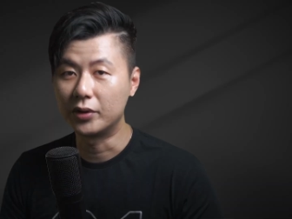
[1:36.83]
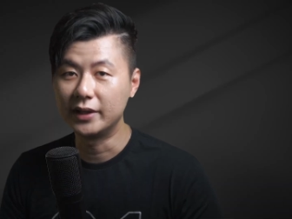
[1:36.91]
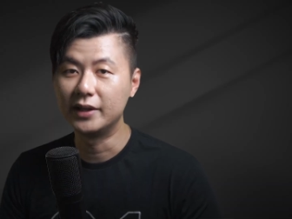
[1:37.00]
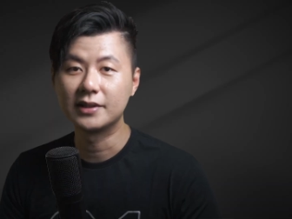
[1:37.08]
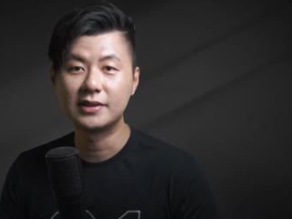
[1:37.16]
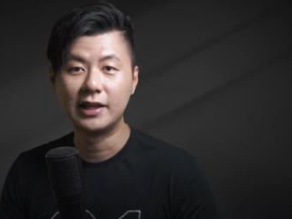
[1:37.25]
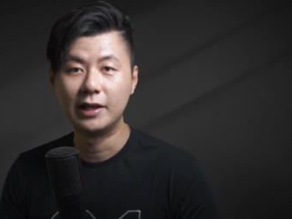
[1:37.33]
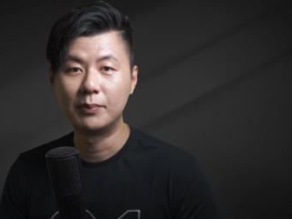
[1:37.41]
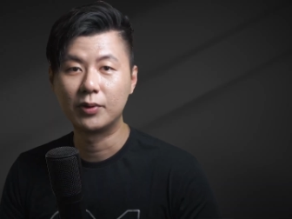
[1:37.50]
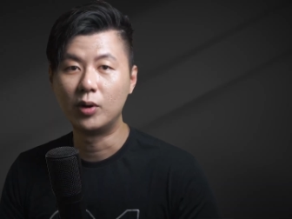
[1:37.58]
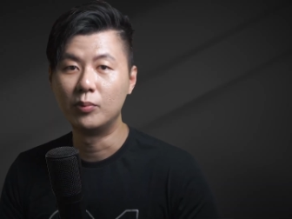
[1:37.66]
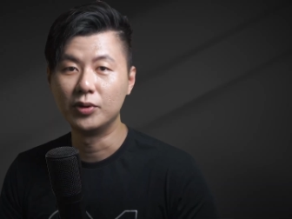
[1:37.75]
orang yang saling
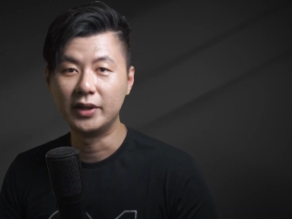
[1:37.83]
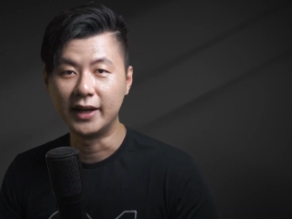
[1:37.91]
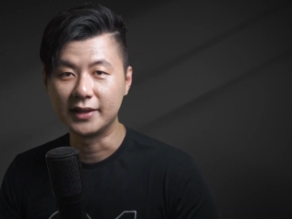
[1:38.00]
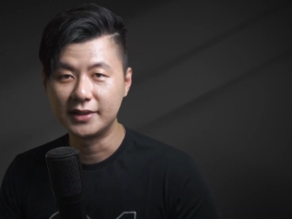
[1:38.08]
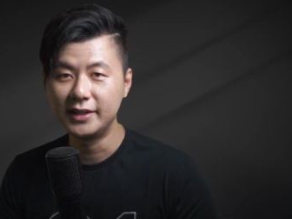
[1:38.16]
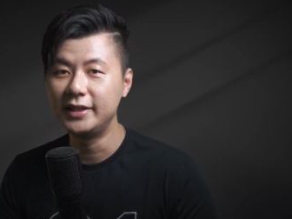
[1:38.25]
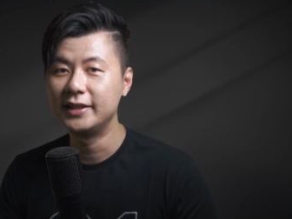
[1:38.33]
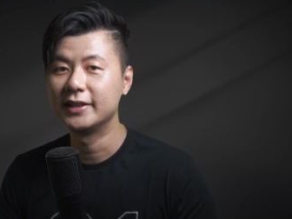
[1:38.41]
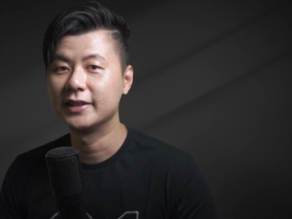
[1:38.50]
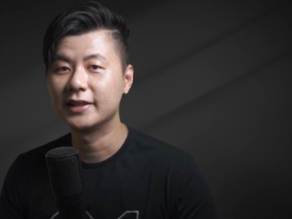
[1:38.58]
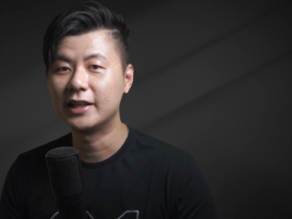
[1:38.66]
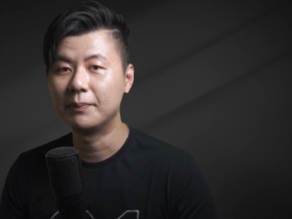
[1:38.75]
berkomunikasi,
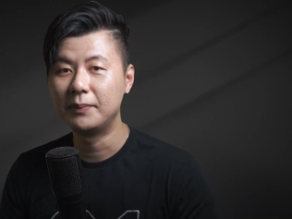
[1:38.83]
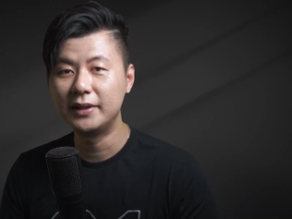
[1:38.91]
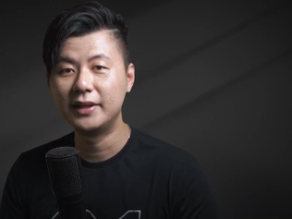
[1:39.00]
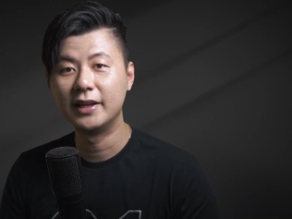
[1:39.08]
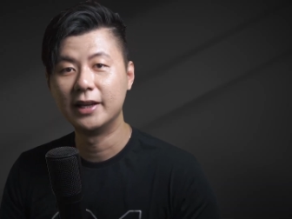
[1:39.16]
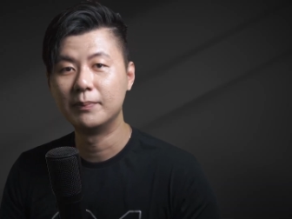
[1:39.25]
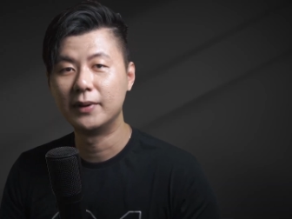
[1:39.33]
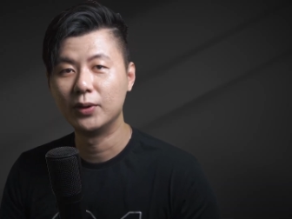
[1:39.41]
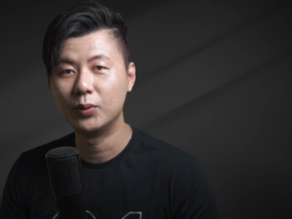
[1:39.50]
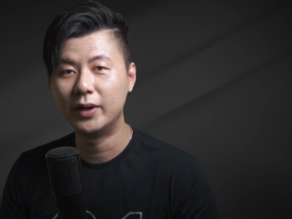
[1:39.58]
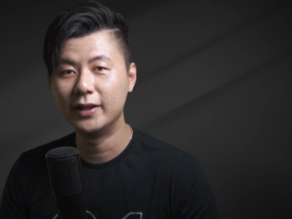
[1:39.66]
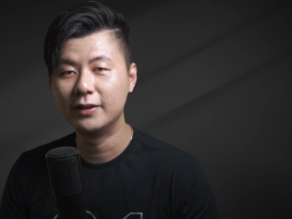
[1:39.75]
tapi dengan
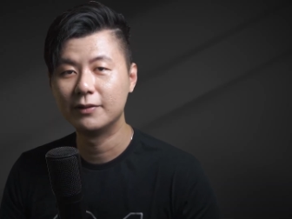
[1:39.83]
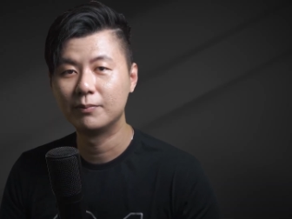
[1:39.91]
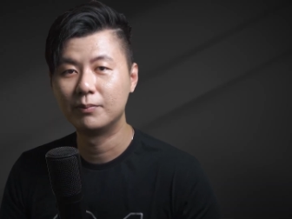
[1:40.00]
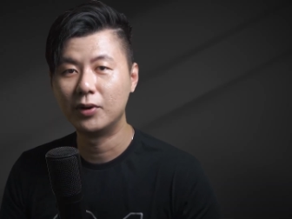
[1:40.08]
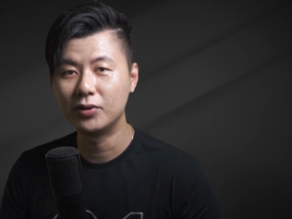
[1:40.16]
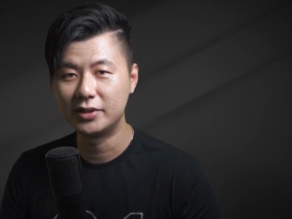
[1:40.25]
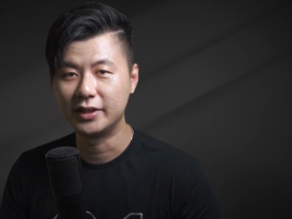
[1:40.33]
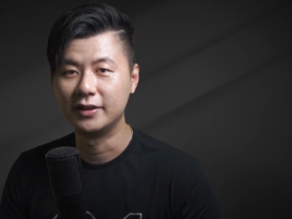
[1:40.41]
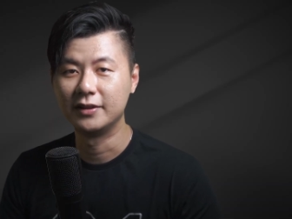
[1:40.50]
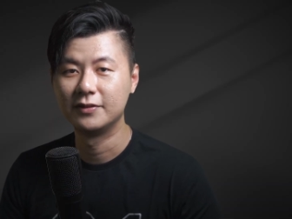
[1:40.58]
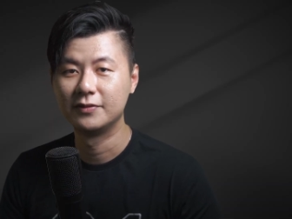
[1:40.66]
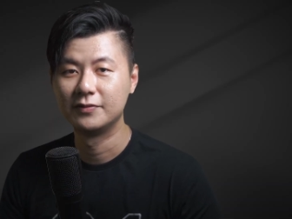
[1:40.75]
bantuan blockchain.